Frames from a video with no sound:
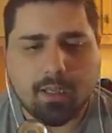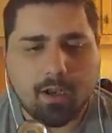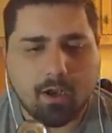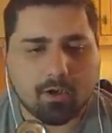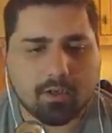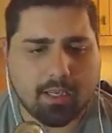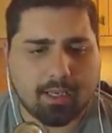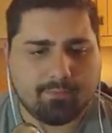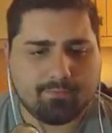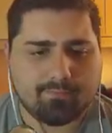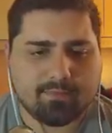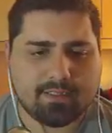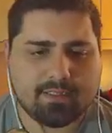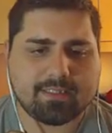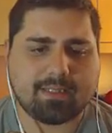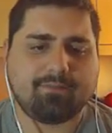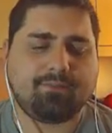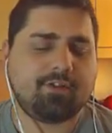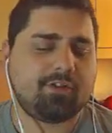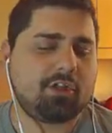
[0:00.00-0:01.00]
Ok, si
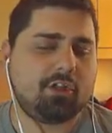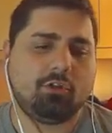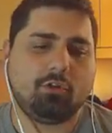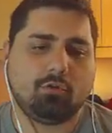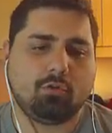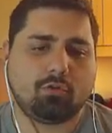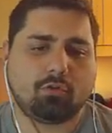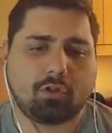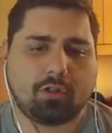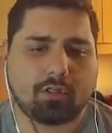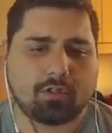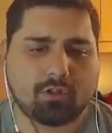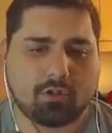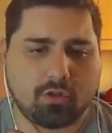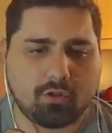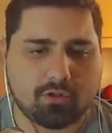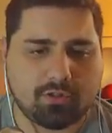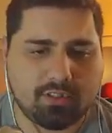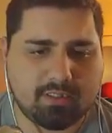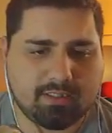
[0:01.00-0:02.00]
sta facendo tutto da
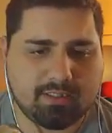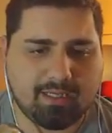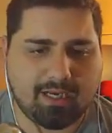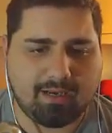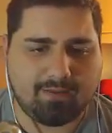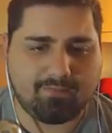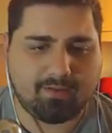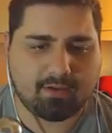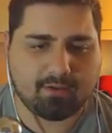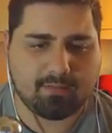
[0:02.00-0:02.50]
solo. Sì, salve.